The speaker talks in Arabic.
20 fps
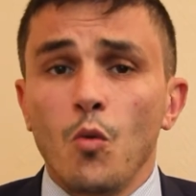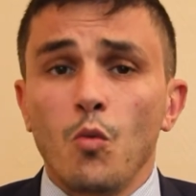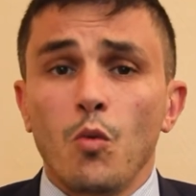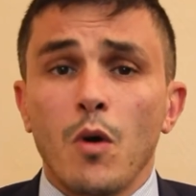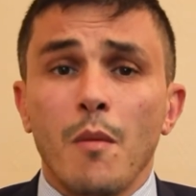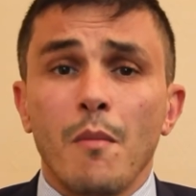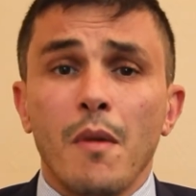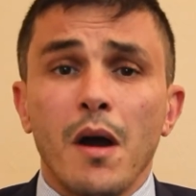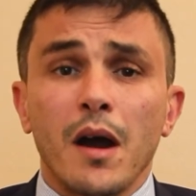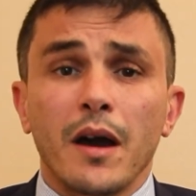
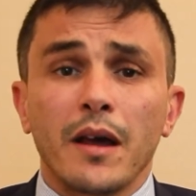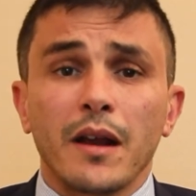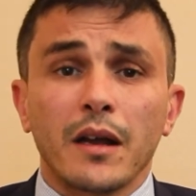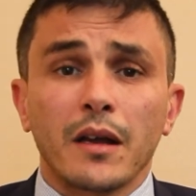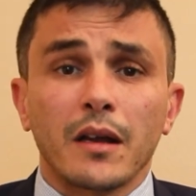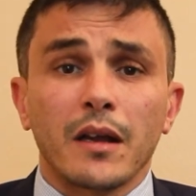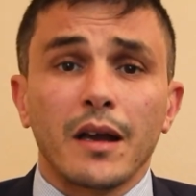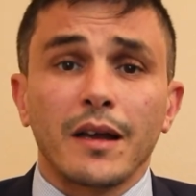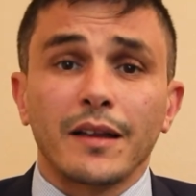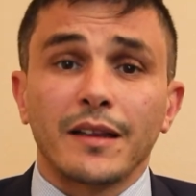
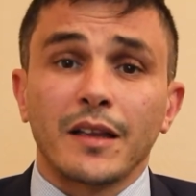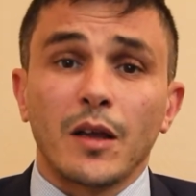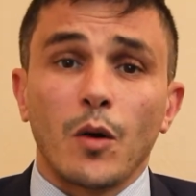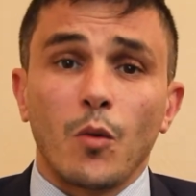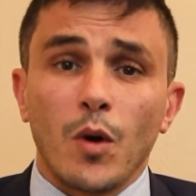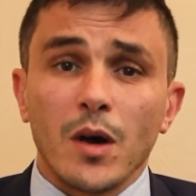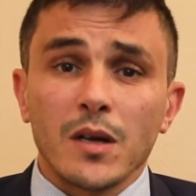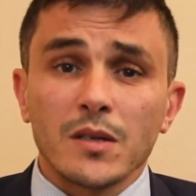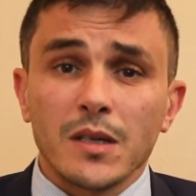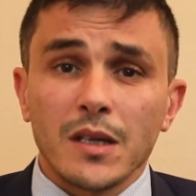ومعركة
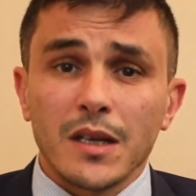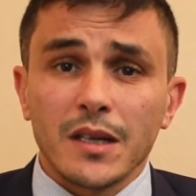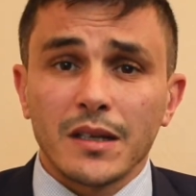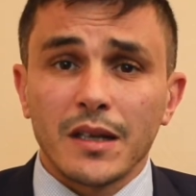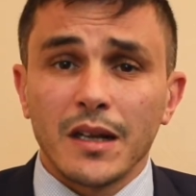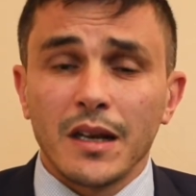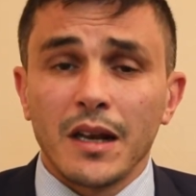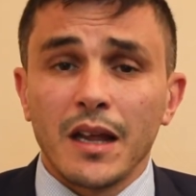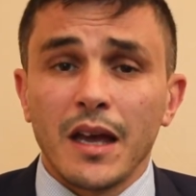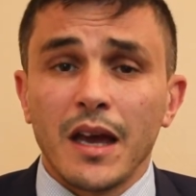تواصلت
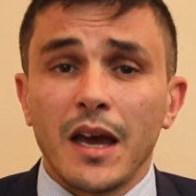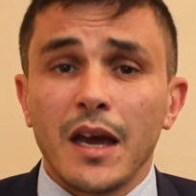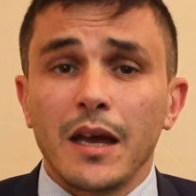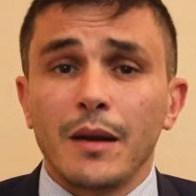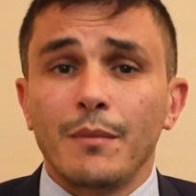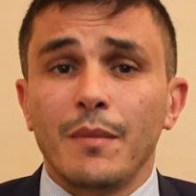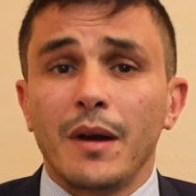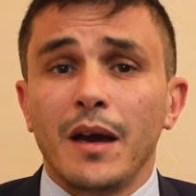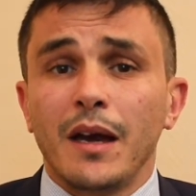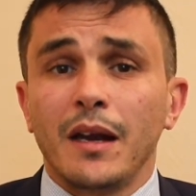
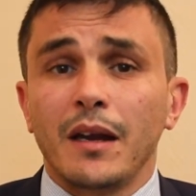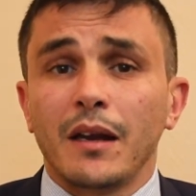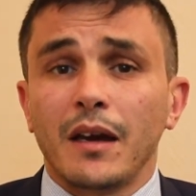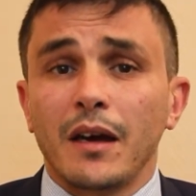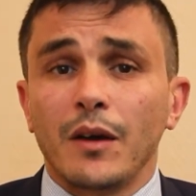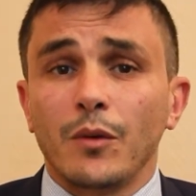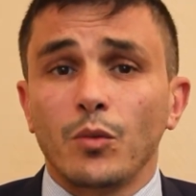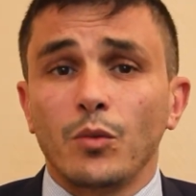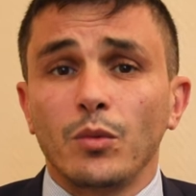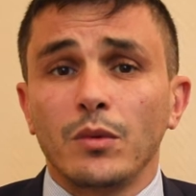الآن مع
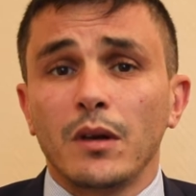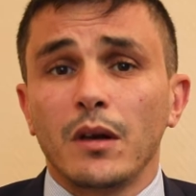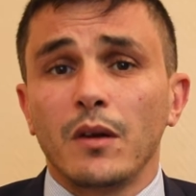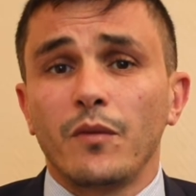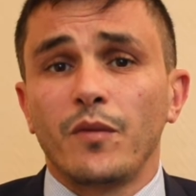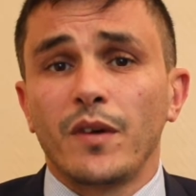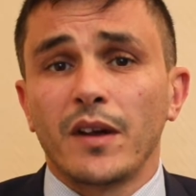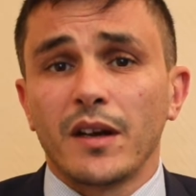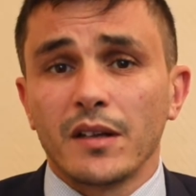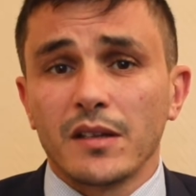القانون
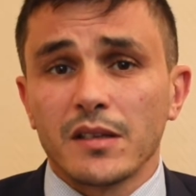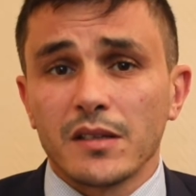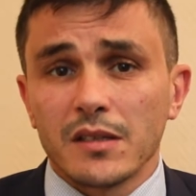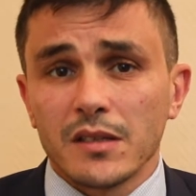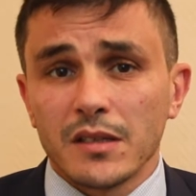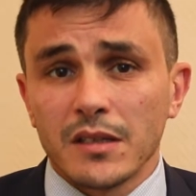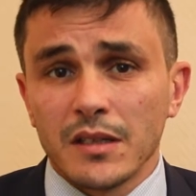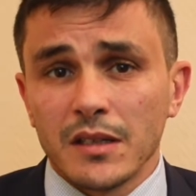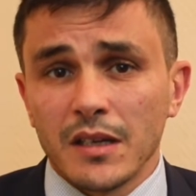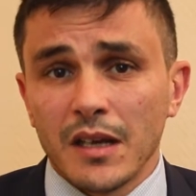
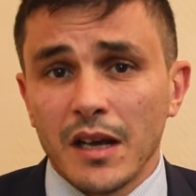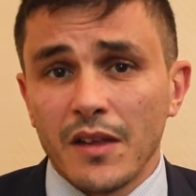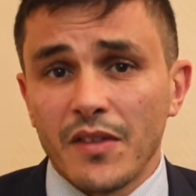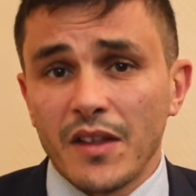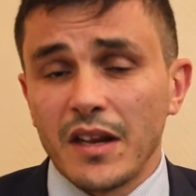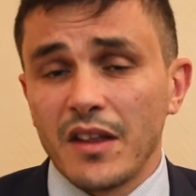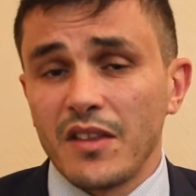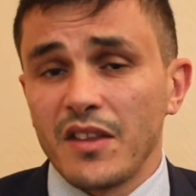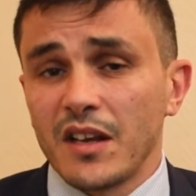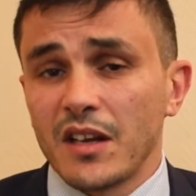الفرنسي هذا
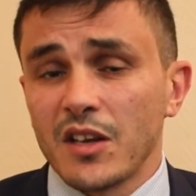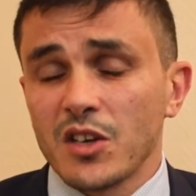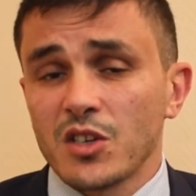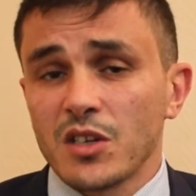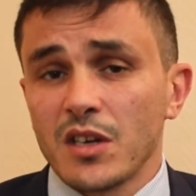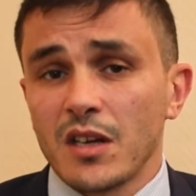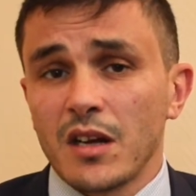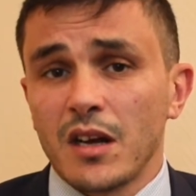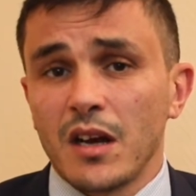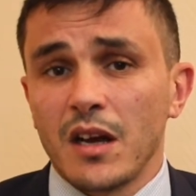الذي
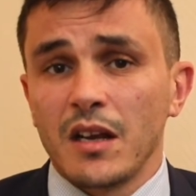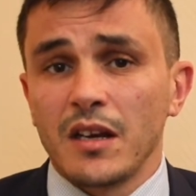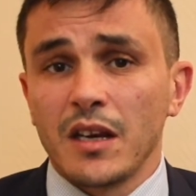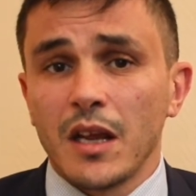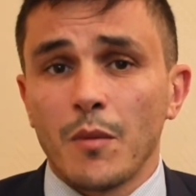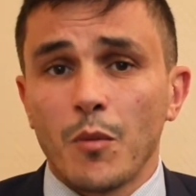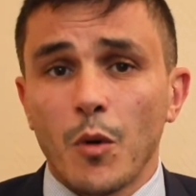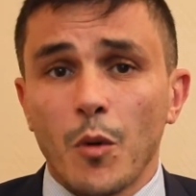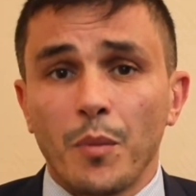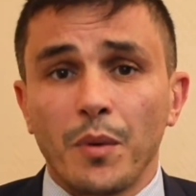كشر
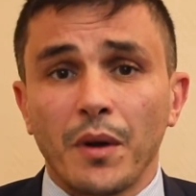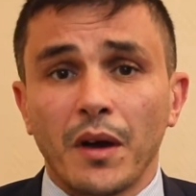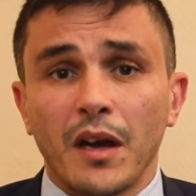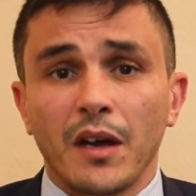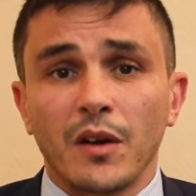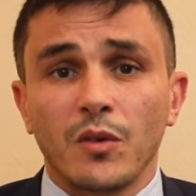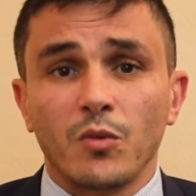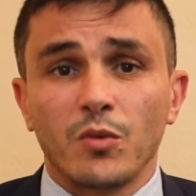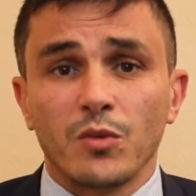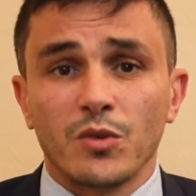أنيابه
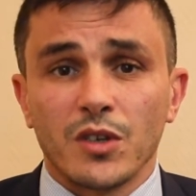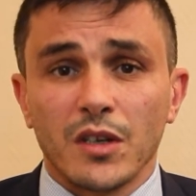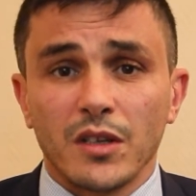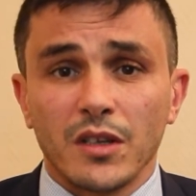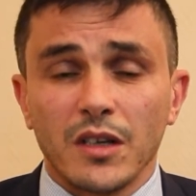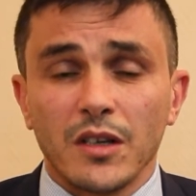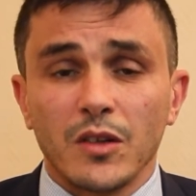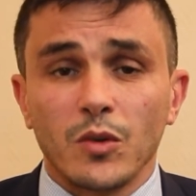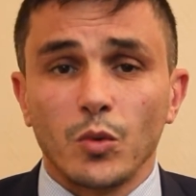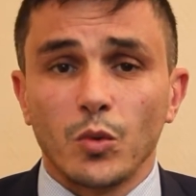بقانون
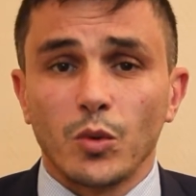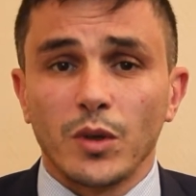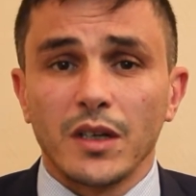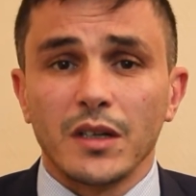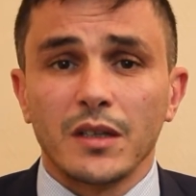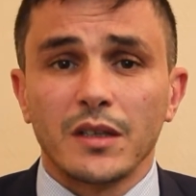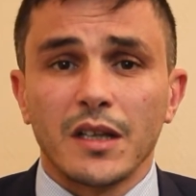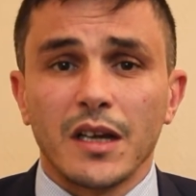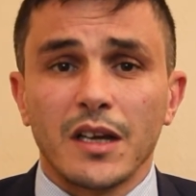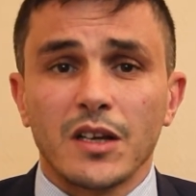جديد
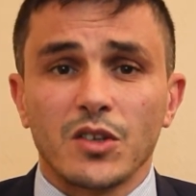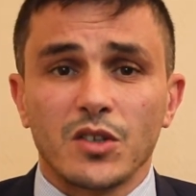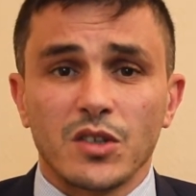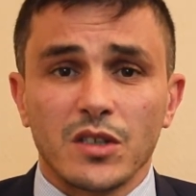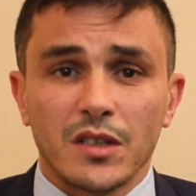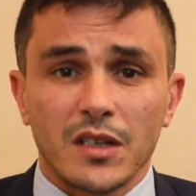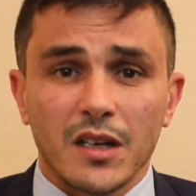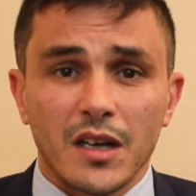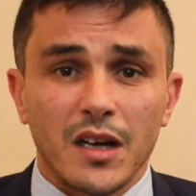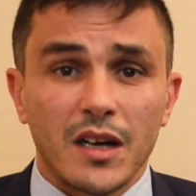يريد
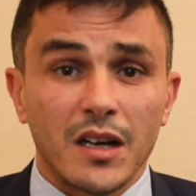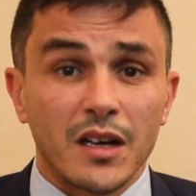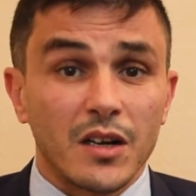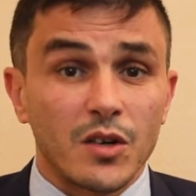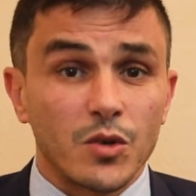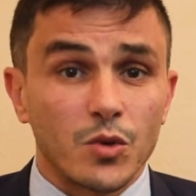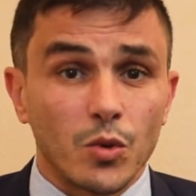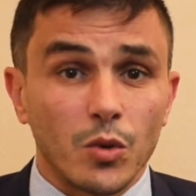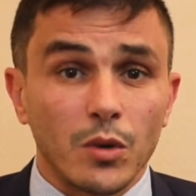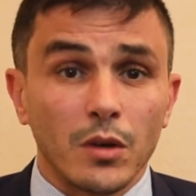تهجير
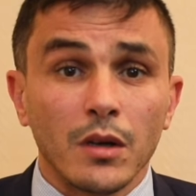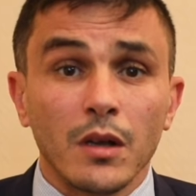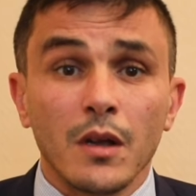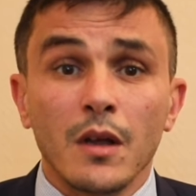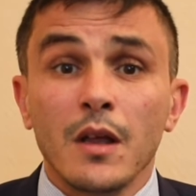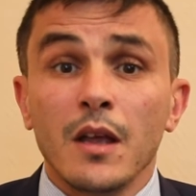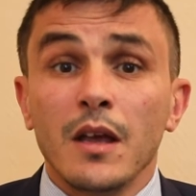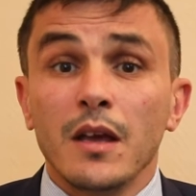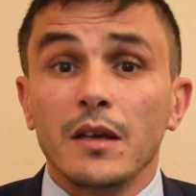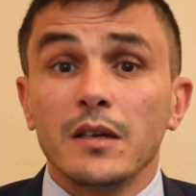الرجل
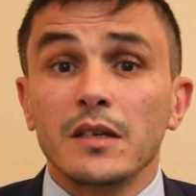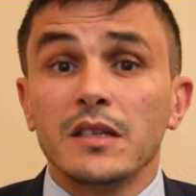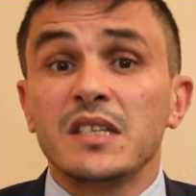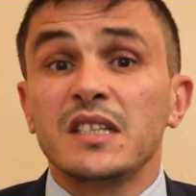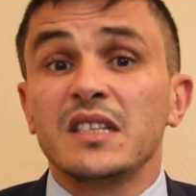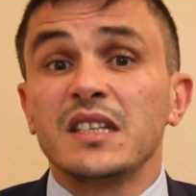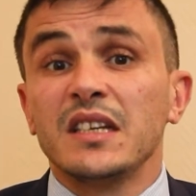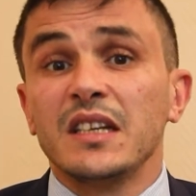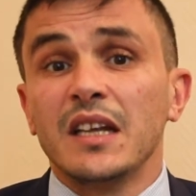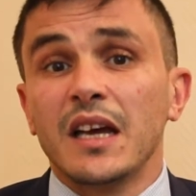
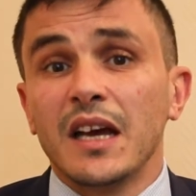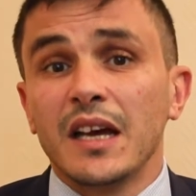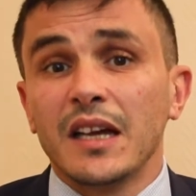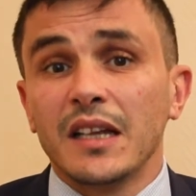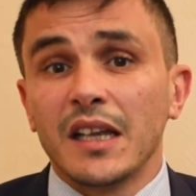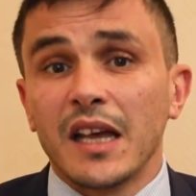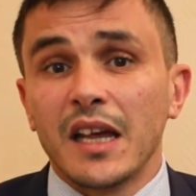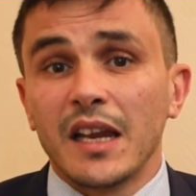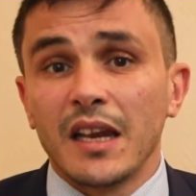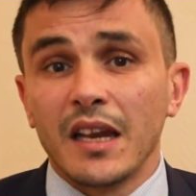
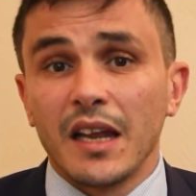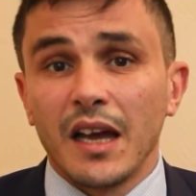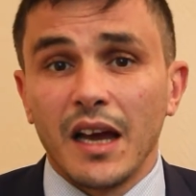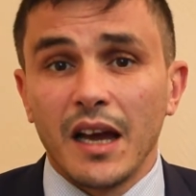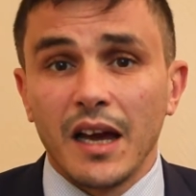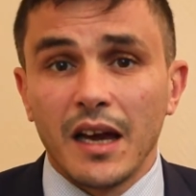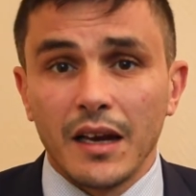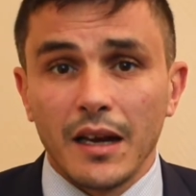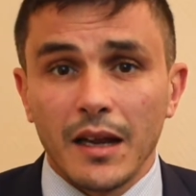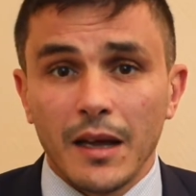استنادا
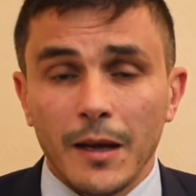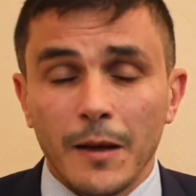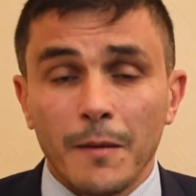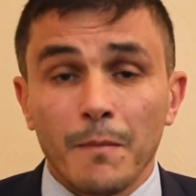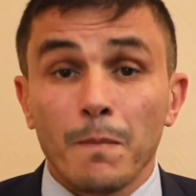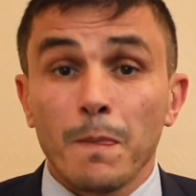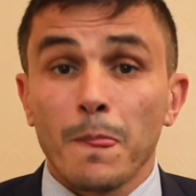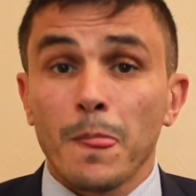على